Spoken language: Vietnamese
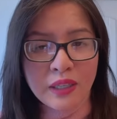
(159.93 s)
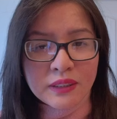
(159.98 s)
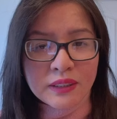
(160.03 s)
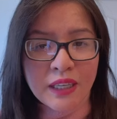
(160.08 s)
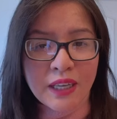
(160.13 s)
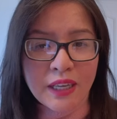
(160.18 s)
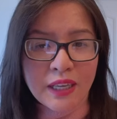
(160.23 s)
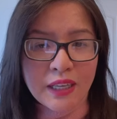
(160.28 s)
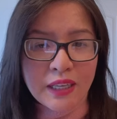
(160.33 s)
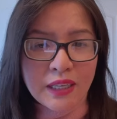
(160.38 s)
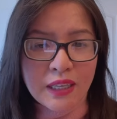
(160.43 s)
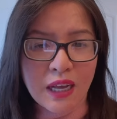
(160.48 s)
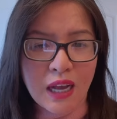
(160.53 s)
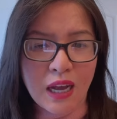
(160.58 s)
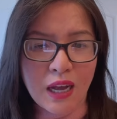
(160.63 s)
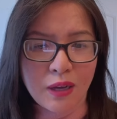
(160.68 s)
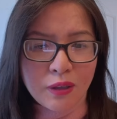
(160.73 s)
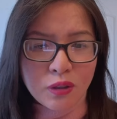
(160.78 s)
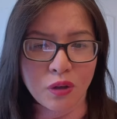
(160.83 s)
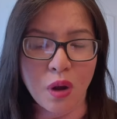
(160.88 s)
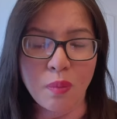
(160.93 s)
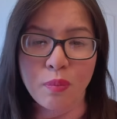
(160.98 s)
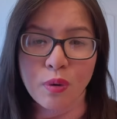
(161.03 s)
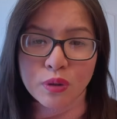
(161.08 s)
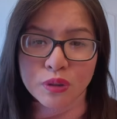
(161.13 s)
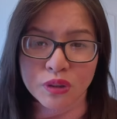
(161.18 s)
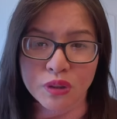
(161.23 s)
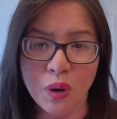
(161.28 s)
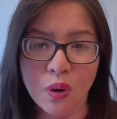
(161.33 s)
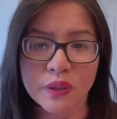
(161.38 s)
thì à, có
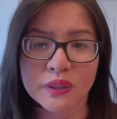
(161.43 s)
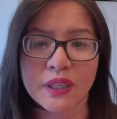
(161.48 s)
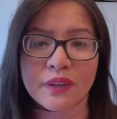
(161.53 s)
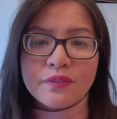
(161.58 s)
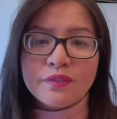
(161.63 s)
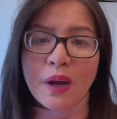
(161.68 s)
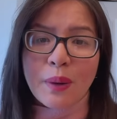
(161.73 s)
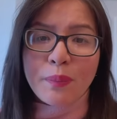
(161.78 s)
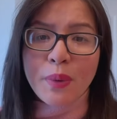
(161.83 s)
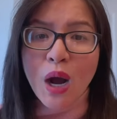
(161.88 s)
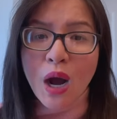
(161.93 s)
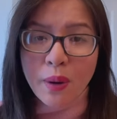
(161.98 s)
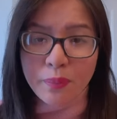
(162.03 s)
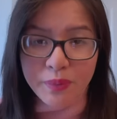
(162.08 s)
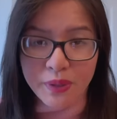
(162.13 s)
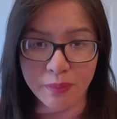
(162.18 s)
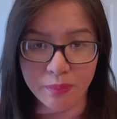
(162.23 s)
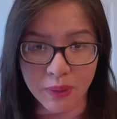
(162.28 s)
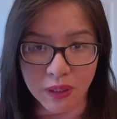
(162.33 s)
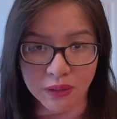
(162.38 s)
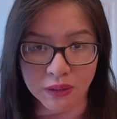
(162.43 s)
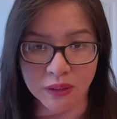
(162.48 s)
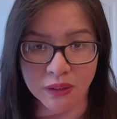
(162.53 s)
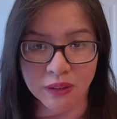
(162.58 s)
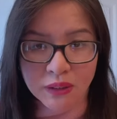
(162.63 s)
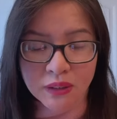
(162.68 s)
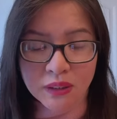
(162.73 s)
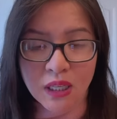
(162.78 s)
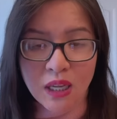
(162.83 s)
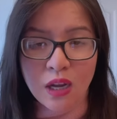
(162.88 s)
một số sản phẩm hợp với mình
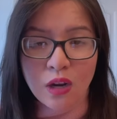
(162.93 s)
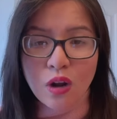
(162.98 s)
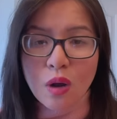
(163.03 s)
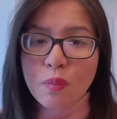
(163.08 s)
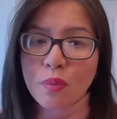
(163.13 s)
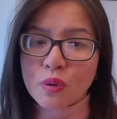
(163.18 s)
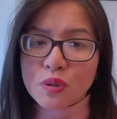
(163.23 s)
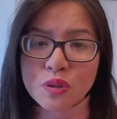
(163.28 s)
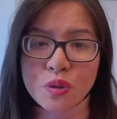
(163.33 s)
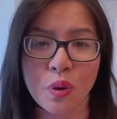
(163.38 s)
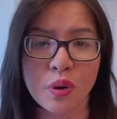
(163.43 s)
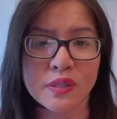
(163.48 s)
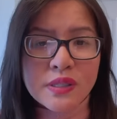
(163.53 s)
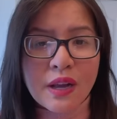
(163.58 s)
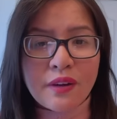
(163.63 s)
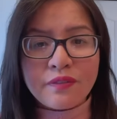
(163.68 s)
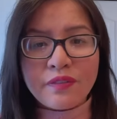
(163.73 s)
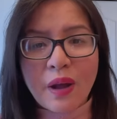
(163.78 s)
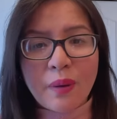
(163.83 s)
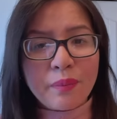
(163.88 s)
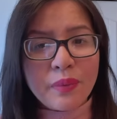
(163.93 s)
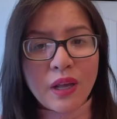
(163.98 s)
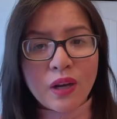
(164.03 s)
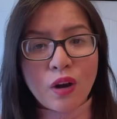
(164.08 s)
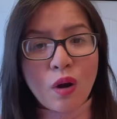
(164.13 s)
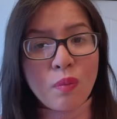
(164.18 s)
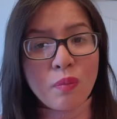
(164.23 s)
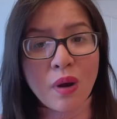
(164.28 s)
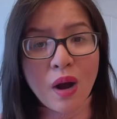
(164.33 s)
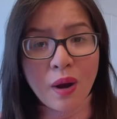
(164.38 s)
có một số sản phẩm là
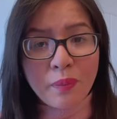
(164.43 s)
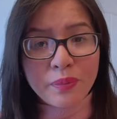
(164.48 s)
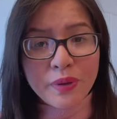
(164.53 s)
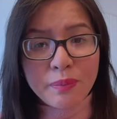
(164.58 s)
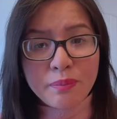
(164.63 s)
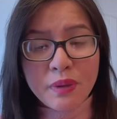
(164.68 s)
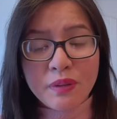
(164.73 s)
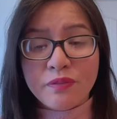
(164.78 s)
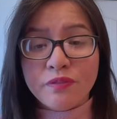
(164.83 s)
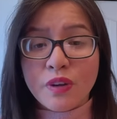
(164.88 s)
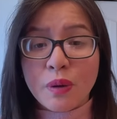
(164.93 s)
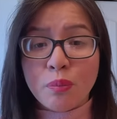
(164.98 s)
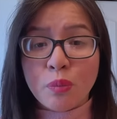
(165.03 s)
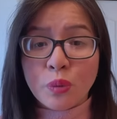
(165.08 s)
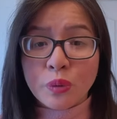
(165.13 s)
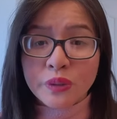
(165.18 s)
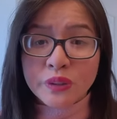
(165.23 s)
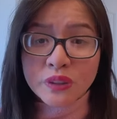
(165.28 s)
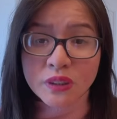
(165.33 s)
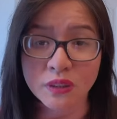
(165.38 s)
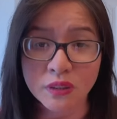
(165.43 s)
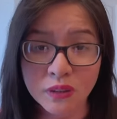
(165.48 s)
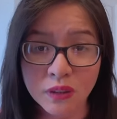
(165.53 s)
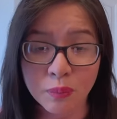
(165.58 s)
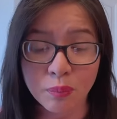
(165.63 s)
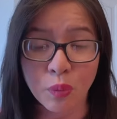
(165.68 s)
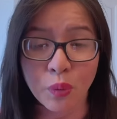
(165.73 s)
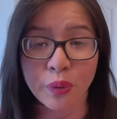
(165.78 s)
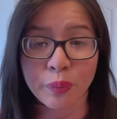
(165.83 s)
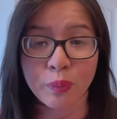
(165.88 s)
không hợp với mình về mùi thương
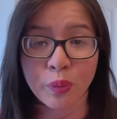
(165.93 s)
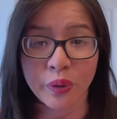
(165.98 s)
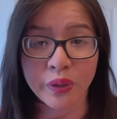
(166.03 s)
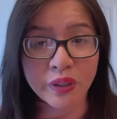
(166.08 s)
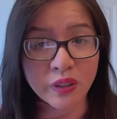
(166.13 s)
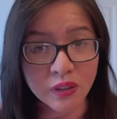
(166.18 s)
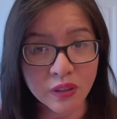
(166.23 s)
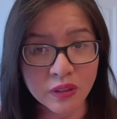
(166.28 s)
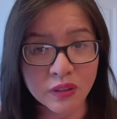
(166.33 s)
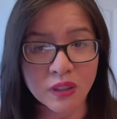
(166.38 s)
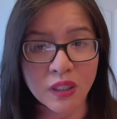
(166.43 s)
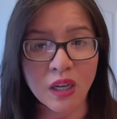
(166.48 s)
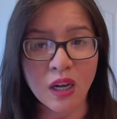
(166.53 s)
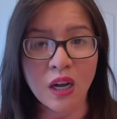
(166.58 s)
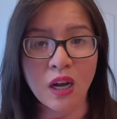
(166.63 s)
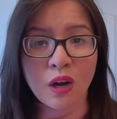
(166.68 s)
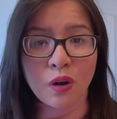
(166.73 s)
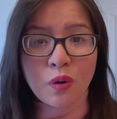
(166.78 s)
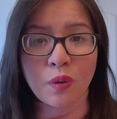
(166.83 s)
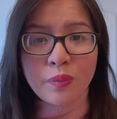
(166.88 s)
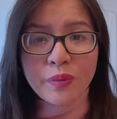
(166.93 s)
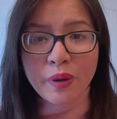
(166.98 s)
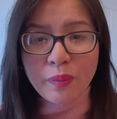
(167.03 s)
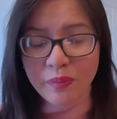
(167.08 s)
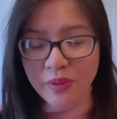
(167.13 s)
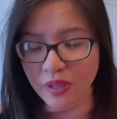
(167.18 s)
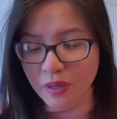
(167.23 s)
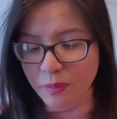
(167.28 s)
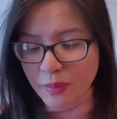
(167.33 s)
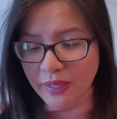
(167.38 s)
mùi mùi hương cũng giống
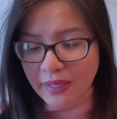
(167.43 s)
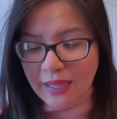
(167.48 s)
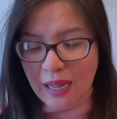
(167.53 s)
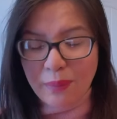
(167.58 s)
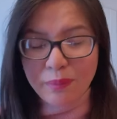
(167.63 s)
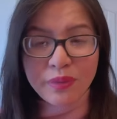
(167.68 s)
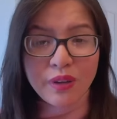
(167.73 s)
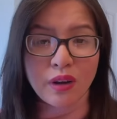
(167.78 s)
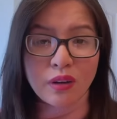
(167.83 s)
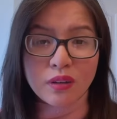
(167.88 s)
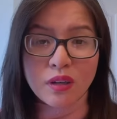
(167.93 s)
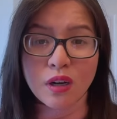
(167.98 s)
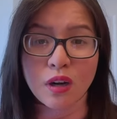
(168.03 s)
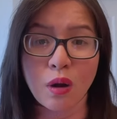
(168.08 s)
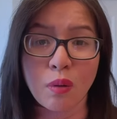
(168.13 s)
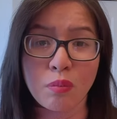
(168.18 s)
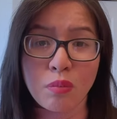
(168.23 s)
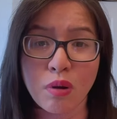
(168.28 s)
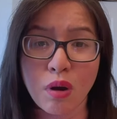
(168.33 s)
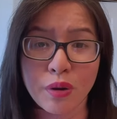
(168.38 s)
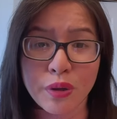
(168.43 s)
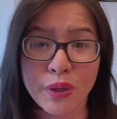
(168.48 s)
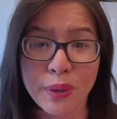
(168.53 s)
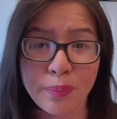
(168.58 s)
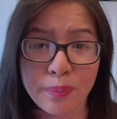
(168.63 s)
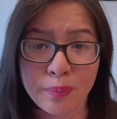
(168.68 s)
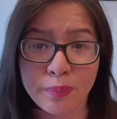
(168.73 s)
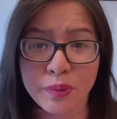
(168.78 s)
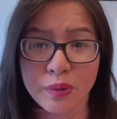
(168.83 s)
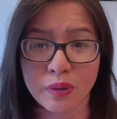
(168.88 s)
như mình cảm nhận nó không có giúp
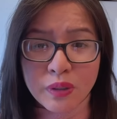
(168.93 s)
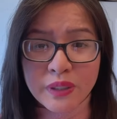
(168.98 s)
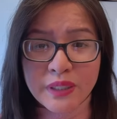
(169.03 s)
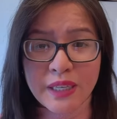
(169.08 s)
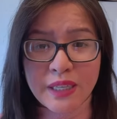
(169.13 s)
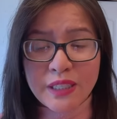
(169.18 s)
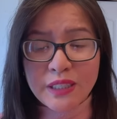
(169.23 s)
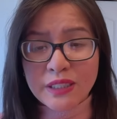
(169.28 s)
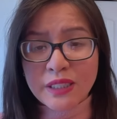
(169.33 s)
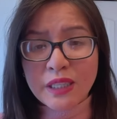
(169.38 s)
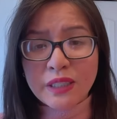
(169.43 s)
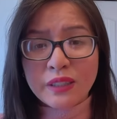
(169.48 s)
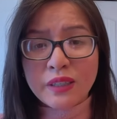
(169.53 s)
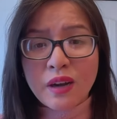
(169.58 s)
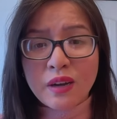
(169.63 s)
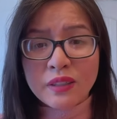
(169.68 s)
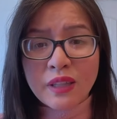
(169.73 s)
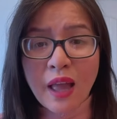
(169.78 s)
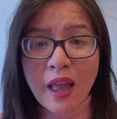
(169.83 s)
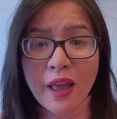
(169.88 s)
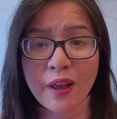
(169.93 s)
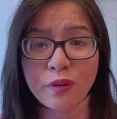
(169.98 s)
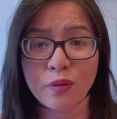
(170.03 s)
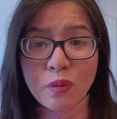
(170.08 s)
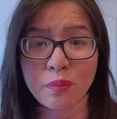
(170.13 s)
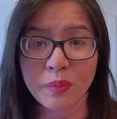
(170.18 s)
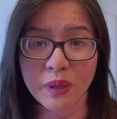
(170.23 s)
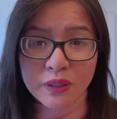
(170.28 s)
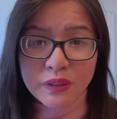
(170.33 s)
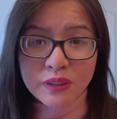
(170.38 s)
được gì trên cơ thể của
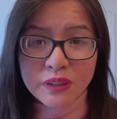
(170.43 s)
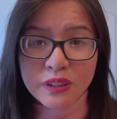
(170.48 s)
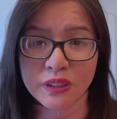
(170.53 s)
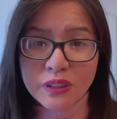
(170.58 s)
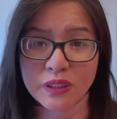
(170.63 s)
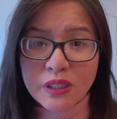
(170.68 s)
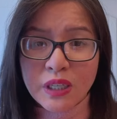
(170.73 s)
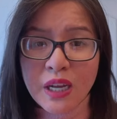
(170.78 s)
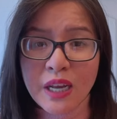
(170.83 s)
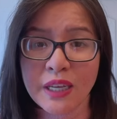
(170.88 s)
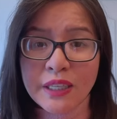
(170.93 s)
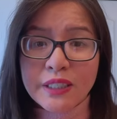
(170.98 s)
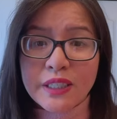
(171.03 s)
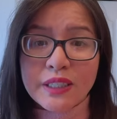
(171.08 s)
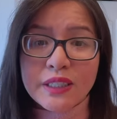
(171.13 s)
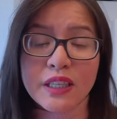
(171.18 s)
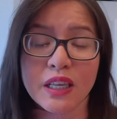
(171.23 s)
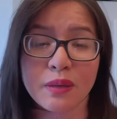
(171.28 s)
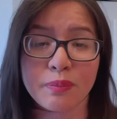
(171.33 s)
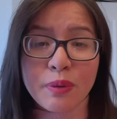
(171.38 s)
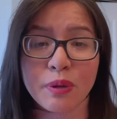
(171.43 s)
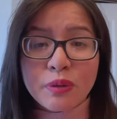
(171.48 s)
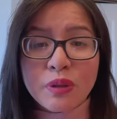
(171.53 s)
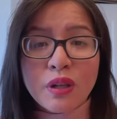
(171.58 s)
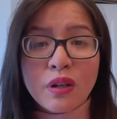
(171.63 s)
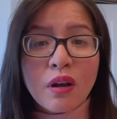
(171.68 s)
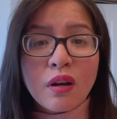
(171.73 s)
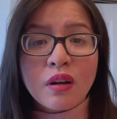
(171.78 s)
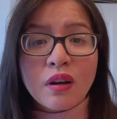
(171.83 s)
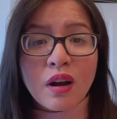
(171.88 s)
mình như những gì beauty
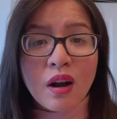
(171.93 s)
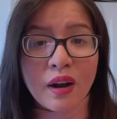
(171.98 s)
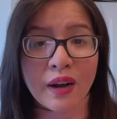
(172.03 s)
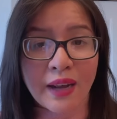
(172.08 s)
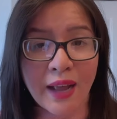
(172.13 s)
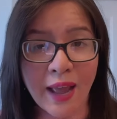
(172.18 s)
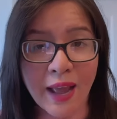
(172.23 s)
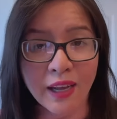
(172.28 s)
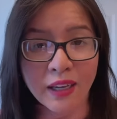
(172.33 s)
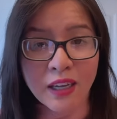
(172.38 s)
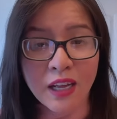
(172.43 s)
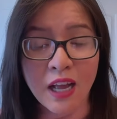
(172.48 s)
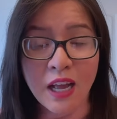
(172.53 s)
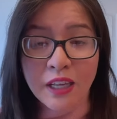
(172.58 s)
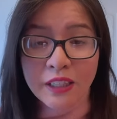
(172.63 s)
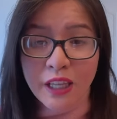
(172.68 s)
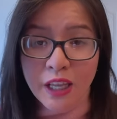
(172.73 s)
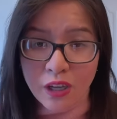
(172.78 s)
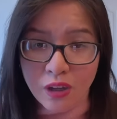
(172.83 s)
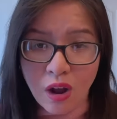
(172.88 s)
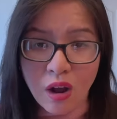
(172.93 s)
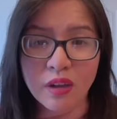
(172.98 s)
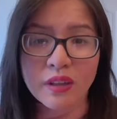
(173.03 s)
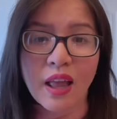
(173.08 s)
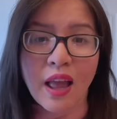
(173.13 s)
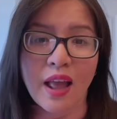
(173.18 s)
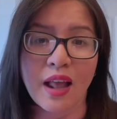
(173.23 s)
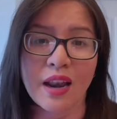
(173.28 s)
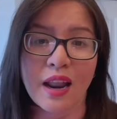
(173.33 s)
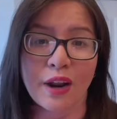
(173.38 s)
blogger khác thì có
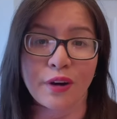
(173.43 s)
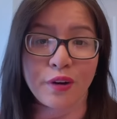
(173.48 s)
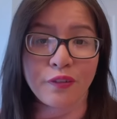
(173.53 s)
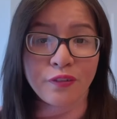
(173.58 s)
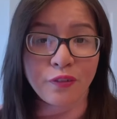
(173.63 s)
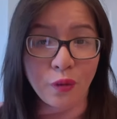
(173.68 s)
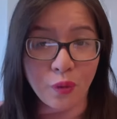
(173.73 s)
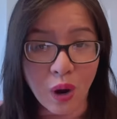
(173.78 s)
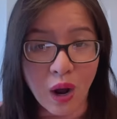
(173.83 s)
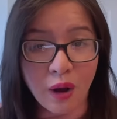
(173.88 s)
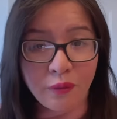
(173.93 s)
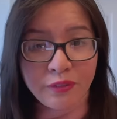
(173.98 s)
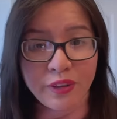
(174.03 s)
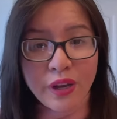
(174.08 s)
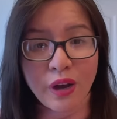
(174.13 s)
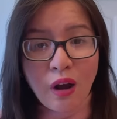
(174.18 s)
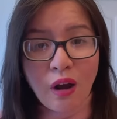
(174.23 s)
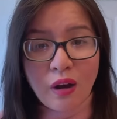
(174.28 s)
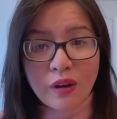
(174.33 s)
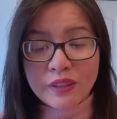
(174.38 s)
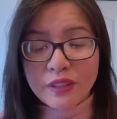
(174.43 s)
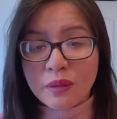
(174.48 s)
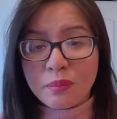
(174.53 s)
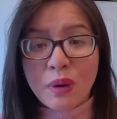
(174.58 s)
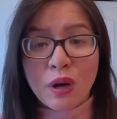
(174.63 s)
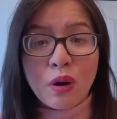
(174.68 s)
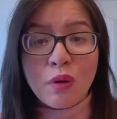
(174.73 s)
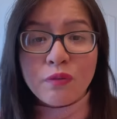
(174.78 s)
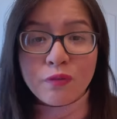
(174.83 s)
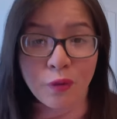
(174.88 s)
thể là nó phù hợp với họ nhưng mà
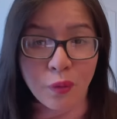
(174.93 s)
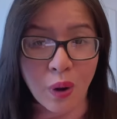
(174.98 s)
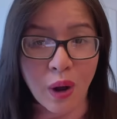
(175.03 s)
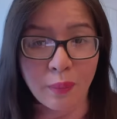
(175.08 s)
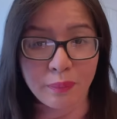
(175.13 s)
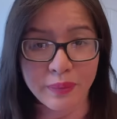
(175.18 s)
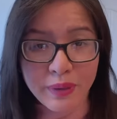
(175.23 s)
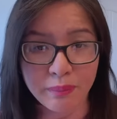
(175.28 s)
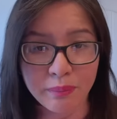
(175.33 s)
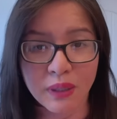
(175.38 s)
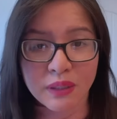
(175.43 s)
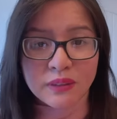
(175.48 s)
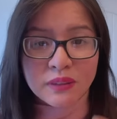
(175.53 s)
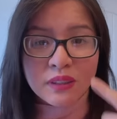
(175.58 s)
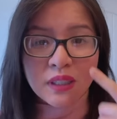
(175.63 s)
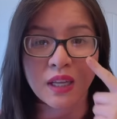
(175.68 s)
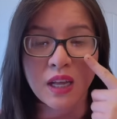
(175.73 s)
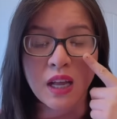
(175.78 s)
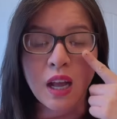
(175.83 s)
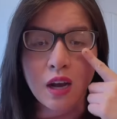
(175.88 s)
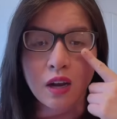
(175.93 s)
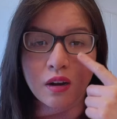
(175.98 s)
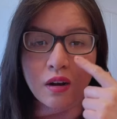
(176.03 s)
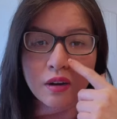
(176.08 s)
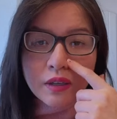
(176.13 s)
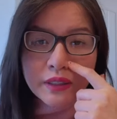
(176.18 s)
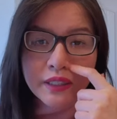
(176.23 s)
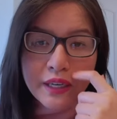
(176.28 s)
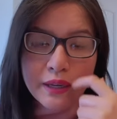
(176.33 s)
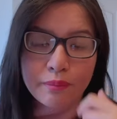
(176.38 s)
không phù hợp với mình
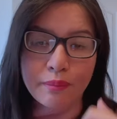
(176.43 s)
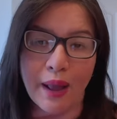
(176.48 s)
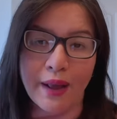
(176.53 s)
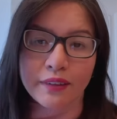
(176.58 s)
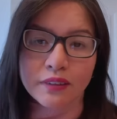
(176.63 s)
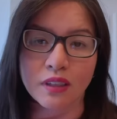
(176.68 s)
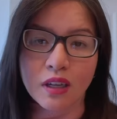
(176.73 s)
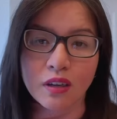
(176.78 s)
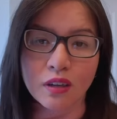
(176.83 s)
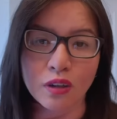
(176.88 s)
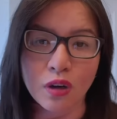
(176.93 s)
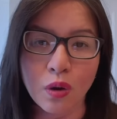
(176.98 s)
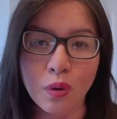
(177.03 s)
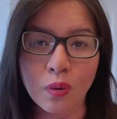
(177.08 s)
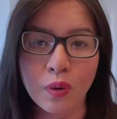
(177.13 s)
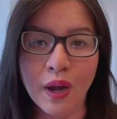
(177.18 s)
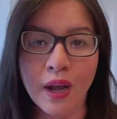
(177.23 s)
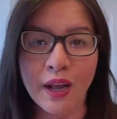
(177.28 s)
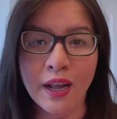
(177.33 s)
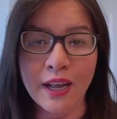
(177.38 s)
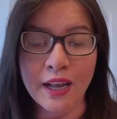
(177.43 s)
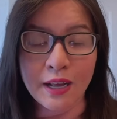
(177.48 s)
còn riêng bản thân lưu á